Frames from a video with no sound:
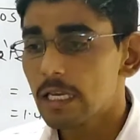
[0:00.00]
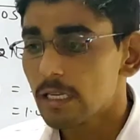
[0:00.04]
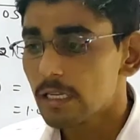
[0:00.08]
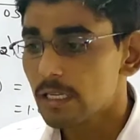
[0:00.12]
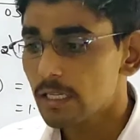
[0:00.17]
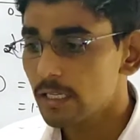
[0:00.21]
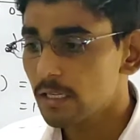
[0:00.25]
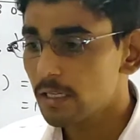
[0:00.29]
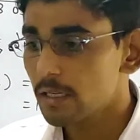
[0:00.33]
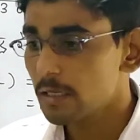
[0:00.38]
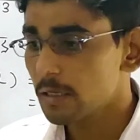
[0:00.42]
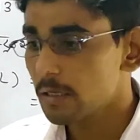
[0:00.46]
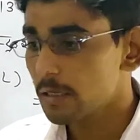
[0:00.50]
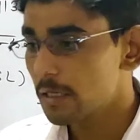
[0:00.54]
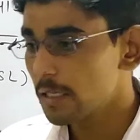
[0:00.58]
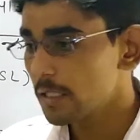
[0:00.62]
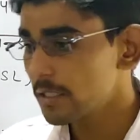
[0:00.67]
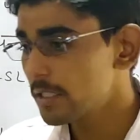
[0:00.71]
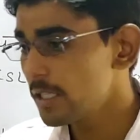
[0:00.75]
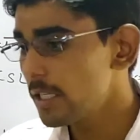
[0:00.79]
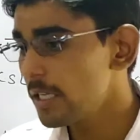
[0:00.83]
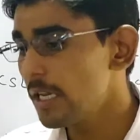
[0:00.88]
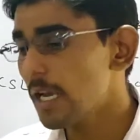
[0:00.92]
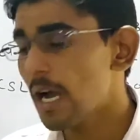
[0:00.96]
कि
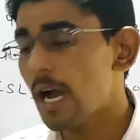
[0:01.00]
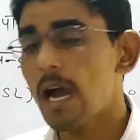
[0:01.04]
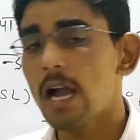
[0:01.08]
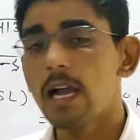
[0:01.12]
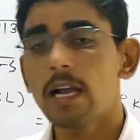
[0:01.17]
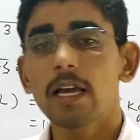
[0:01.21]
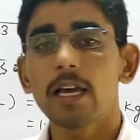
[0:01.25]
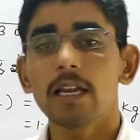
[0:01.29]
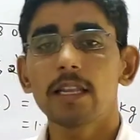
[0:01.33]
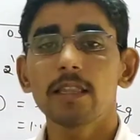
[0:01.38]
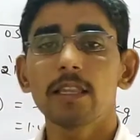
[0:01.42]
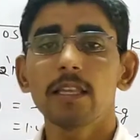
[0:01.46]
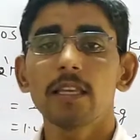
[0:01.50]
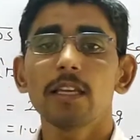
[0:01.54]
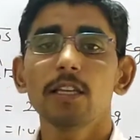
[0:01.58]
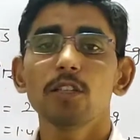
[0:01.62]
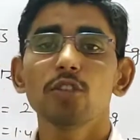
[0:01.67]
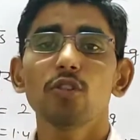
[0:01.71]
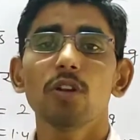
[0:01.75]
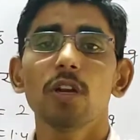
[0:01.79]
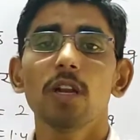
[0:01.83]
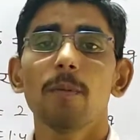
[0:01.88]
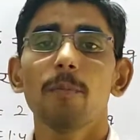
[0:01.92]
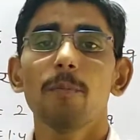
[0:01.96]
किसी आकृति की
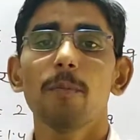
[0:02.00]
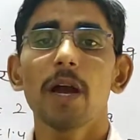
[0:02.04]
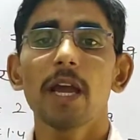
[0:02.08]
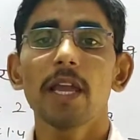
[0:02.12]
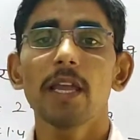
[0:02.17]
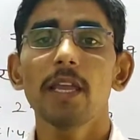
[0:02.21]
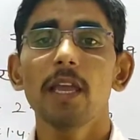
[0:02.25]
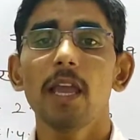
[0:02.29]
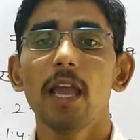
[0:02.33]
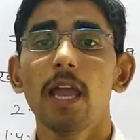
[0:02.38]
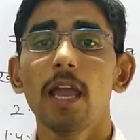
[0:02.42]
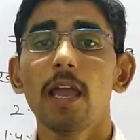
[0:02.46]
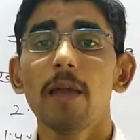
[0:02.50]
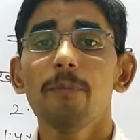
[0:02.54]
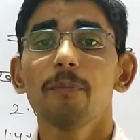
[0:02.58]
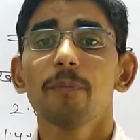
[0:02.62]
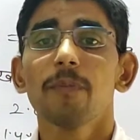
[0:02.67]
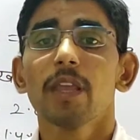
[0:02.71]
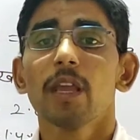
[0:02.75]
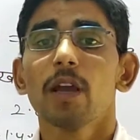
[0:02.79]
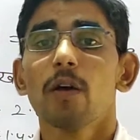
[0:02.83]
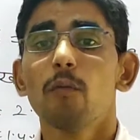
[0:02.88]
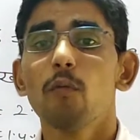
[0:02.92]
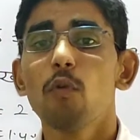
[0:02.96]
जो लंबाई है
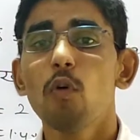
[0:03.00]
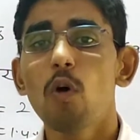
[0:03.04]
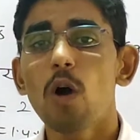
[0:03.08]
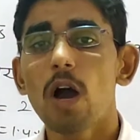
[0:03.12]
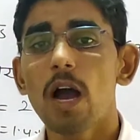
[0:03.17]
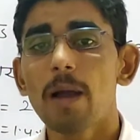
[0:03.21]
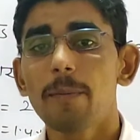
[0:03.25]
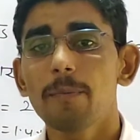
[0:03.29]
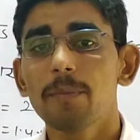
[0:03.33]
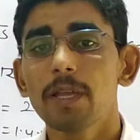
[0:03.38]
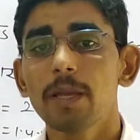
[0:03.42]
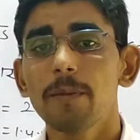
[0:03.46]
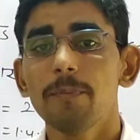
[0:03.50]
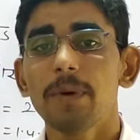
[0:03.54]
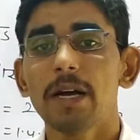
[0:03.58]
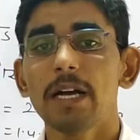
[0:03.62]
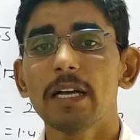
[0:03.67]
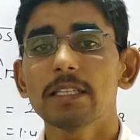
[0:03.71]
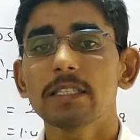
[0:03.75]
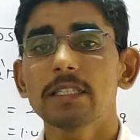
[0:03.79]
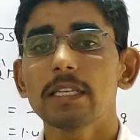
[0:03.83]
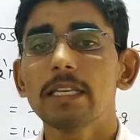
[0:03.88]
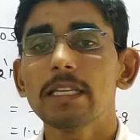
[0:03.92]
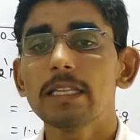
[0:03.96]
वो आपके
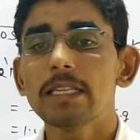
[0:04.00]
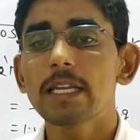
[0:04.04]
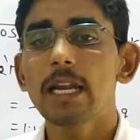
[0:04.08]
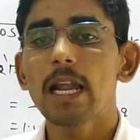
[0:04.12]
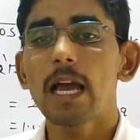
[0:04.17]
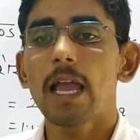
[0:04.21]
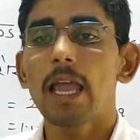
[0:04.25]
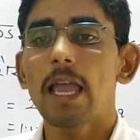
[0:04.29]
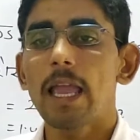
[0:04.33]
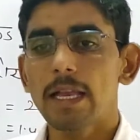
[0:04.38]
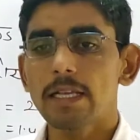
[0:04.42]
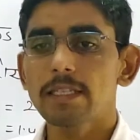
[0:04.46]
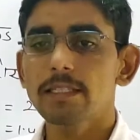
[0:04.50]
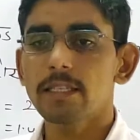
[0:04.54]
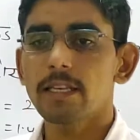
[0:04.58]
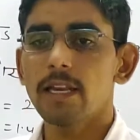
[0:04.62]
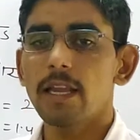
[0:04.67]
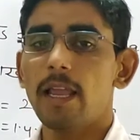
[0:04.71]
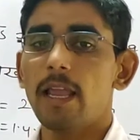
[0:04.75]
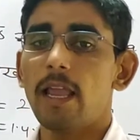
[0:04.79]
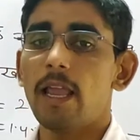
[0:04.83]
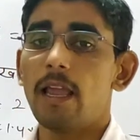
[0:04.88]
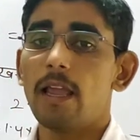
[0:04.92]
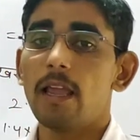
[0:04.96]
पास इतना एक्सरे
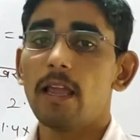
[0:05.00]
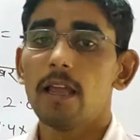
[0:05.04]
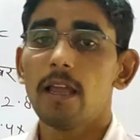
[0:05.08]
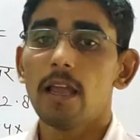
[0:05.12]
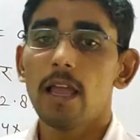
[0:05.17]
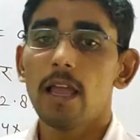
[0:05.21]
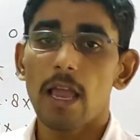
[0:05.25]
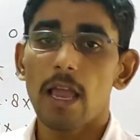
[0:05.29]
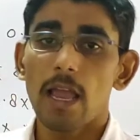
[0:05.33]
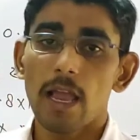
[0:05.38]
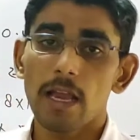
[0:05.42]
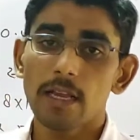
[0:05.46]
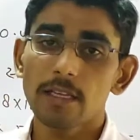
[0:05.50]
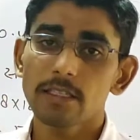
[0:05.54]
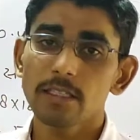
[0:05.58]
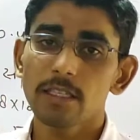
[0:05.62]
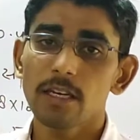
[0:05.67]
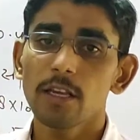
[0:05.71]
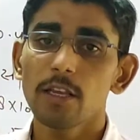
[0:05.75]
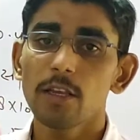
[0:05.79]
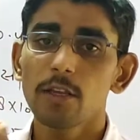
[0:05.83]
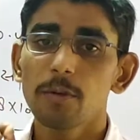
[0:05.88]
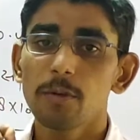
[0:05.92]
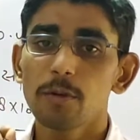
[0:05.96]
है
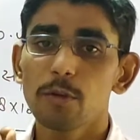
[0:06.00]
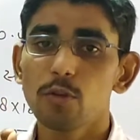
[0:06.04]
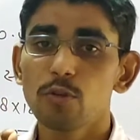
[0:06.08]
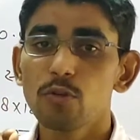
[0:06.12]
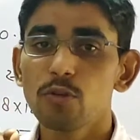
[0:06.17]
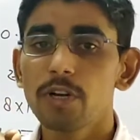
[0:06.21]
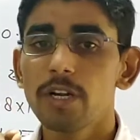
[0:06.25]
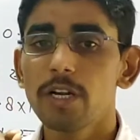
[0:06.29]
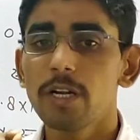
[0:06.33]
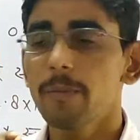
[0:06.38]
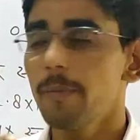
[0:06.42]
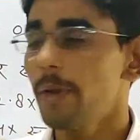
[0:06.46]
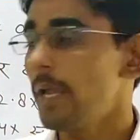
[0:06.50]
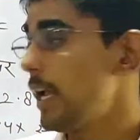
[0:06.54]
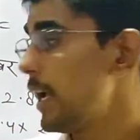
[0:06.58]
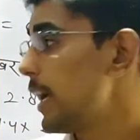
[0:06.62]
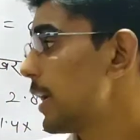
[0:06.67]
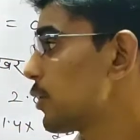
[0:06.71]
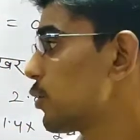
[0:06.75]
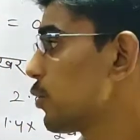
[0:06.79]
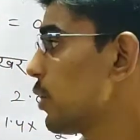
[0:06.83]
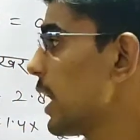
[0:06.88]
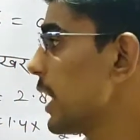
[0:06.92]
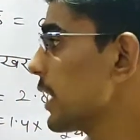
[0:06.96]
एक्सरे यूनिट में है
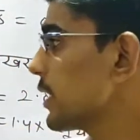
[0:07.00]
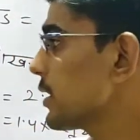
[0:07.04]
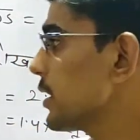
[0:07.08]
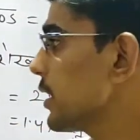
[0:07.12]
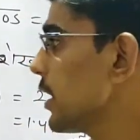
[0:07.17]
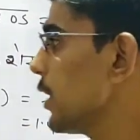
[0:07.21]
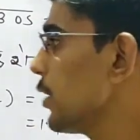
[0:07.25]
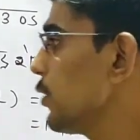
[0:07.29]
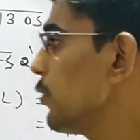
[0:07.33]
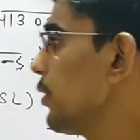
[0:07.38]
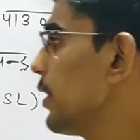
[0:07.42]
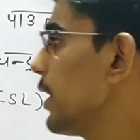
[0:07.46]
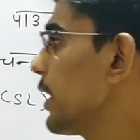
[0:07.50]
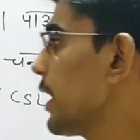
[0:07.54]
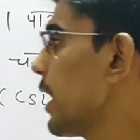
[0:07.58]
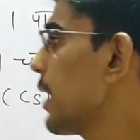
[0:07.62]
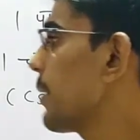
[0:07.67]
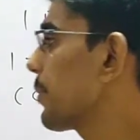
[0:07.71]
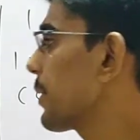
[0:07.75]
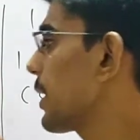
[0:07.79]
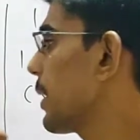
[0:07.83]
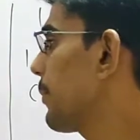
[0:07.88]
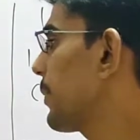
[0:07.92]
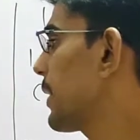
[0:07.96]
तो एक्सरे यूनिट
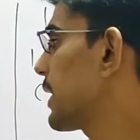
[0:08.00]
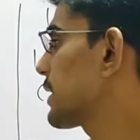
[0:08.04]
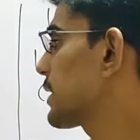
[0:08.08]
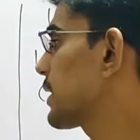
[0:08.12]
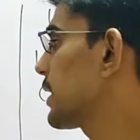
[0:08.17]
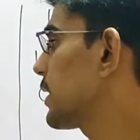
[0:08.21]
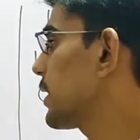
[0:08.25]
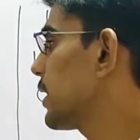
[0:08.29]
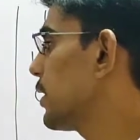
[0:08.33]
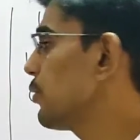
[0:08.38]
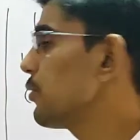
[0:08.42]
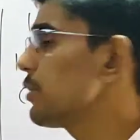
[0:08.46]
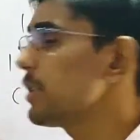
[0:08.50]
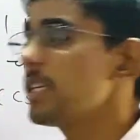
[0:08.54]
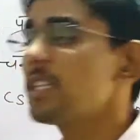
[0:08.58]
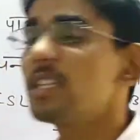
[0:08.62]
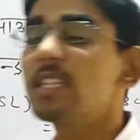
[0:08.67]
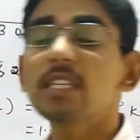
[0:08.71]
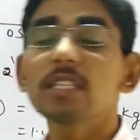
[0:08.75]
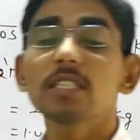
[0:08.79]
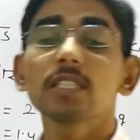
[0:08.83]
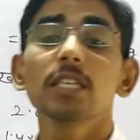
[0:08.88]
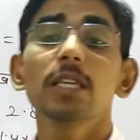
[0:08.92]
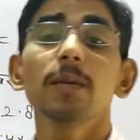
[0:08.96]
आपके पास कितनी होती है
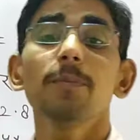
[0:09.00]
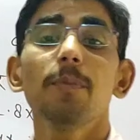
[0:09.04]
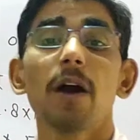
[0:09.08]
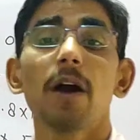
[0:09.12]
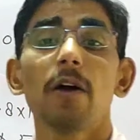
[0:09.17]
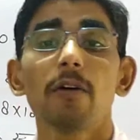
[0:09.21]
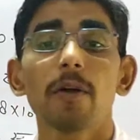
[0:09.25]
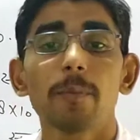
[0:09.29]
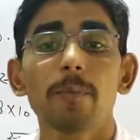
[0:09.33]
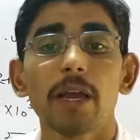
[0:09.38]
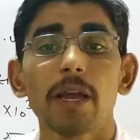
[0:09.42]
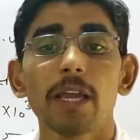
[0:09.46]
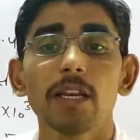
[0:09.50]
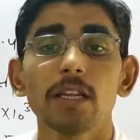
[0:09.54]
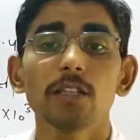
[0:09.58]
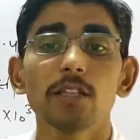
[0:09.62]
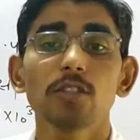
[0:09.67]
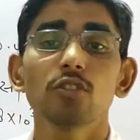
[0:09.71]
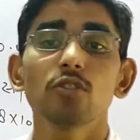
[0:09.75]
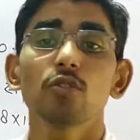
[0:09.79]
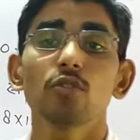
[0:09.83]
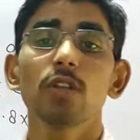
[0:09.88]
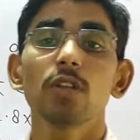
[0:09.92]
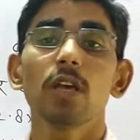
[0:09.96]
दस की पावर माइनस
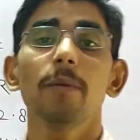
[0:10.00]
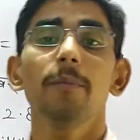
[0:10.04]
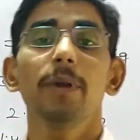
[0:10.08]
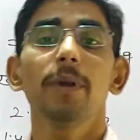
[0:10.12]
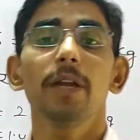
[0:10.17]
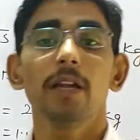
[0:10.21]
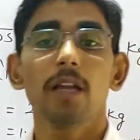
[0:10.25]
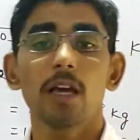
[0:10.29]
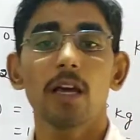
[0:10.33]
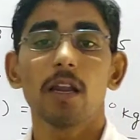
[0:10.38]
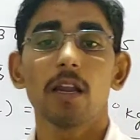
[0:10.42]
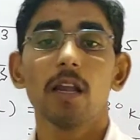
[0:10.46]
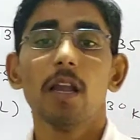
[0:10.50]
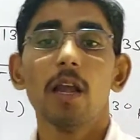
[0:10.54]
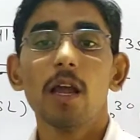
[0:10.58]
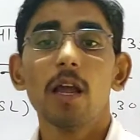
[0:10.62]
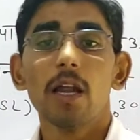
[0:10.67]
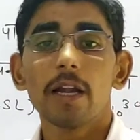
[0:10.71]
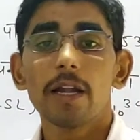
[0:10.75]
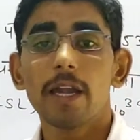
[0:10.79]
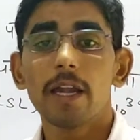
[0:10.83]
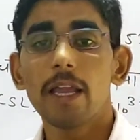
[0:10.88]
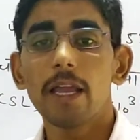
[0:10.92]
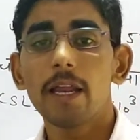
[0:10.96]
चौदह मीटर
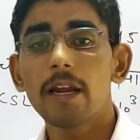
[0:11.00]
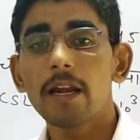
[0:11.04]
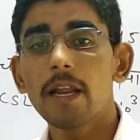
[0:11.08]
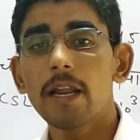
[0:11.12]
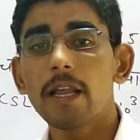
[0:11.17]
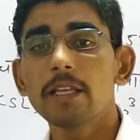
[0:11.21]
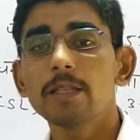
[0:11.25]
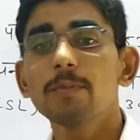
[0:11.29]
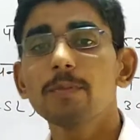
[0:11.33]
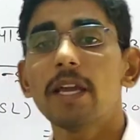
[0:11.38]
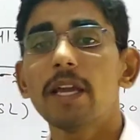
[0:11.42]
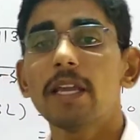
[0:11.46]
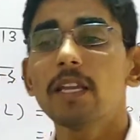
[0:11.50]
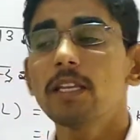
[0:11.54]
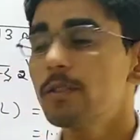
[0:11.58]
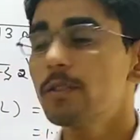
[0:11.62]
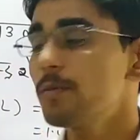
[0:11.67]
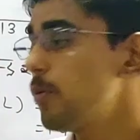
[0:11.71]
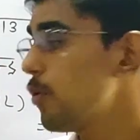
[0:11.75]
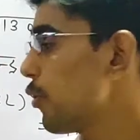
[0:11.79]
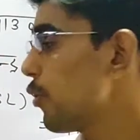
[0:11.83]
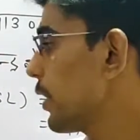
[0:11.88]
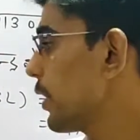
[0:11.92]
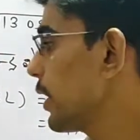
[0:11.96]
टेन रेज माइनस
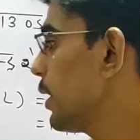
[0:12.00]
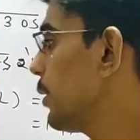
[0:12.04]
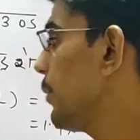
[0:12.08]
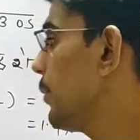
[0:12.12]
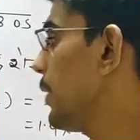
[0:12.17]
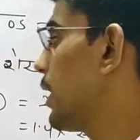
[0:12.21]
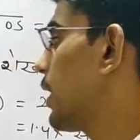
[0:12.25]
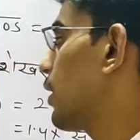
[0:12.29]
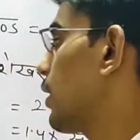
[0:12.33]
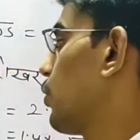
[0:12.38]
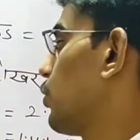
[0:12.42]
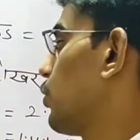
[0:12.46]
फोर्टीन मीटर